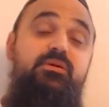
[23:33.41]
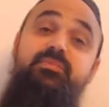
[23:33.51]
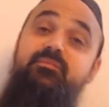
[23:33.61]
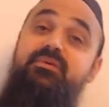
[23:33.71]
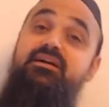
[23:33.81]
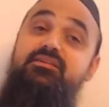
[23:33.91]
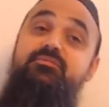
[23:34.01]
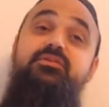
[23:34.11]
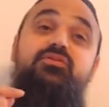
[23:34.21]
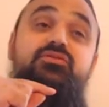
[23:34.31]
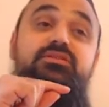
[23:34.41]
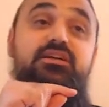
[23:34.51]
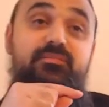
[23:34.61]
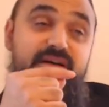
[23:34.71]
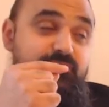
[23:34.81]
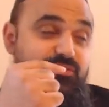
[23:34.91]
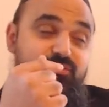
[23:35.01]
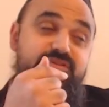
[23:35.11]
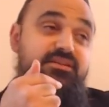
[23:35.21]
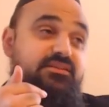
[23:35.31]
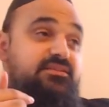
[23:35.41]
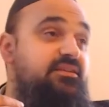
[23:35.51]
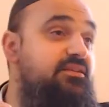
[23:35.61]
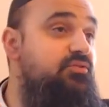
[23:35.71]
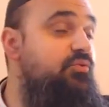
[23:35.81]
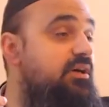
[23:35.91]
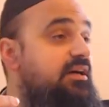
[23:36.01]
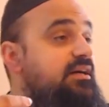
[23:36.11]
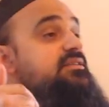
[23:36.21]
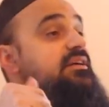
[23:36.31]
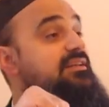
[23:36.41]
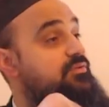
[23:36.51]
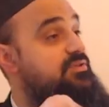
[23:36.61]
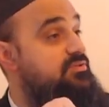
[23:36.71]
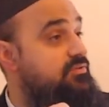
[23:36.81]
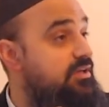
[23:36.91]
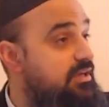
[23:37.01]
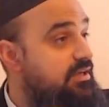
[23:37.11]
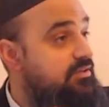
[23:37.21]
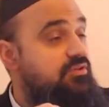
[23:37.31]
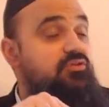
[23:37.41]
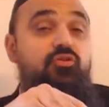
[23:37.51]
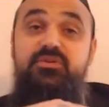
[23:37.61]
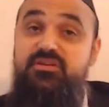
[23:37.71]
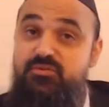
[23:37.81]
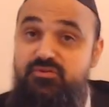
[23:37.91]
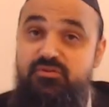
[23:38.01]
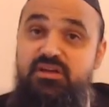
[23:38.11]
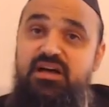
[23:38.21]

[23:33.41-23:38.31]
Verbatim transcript: même pas mahal ben drosai, mahal ben drosai c'est soit un tiers de la cuisson, soit une demi-cuisson.